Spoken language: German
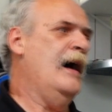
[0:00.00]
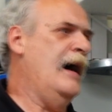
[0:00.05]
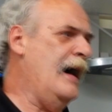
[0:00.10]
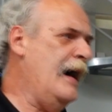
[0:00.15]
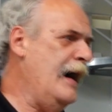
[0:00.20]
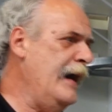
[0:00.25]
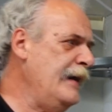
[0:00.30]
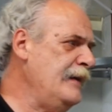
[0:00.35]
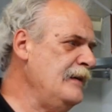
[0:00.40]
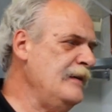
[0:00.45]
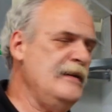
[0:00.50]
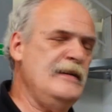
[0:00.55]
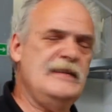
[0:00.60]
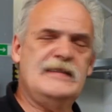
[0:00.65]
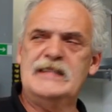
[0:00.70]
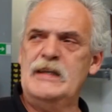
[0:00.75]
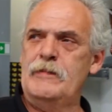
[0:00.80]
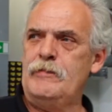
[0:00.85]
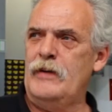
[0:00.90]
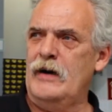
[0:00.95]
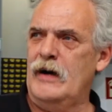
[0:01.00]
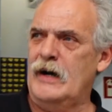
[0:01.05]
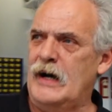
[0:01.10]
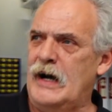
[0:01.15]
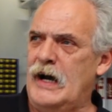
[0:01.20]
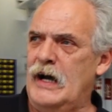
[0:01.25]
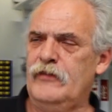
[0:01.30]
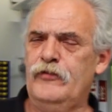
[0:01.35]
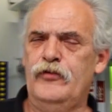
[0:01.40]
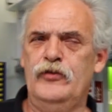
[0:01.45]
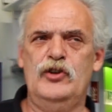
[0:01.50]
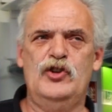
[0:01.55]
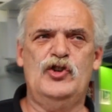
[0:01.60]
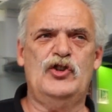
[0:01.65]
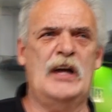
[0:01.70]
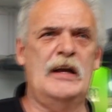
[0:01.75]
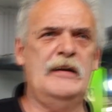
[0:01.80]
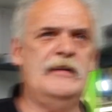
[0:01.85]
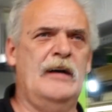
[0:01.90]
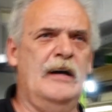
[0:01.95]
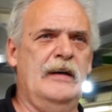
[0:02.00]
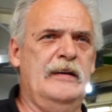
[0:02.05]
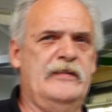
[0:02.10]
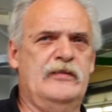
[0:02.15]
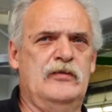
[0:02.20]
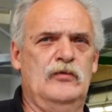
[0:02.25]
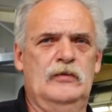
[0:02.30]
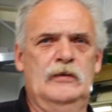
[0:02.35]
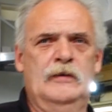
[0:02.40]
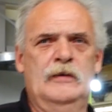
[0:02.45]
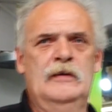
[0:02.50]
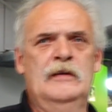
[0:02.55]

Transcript: Eine ist separat für die Standheizung.